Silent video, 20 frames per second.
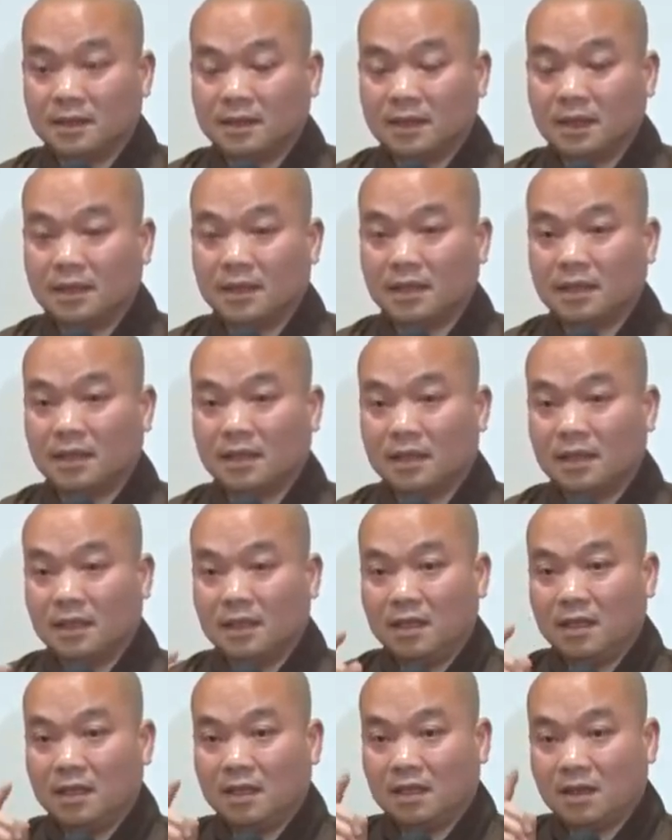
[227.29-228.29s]
cho nên
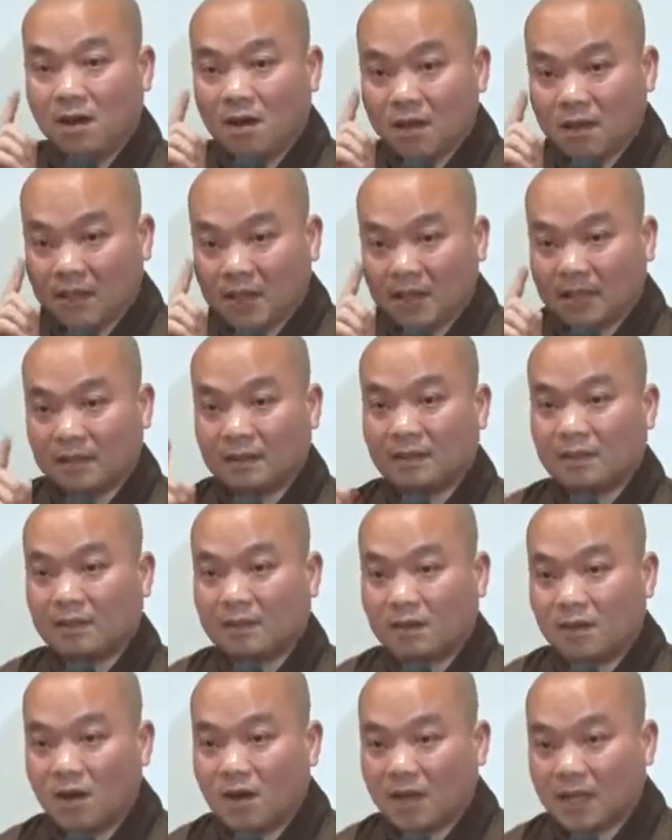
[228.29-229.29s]
có kinh
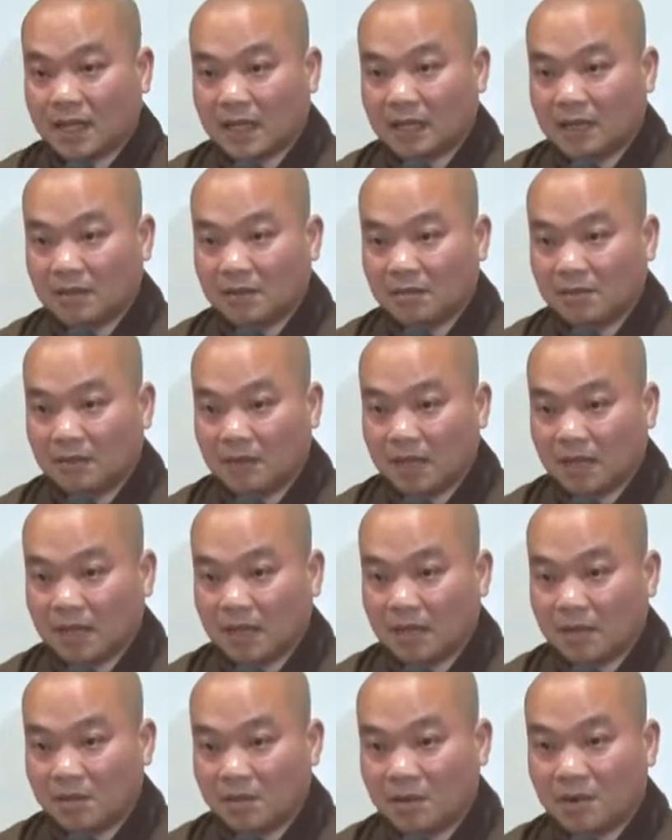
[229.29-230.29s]
có cảnh mà
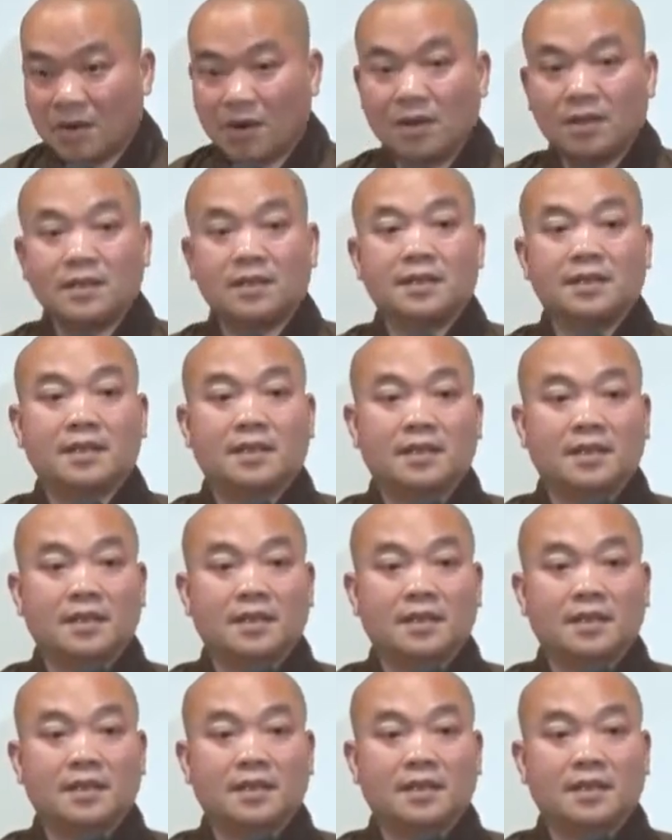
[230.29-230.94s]
không có thức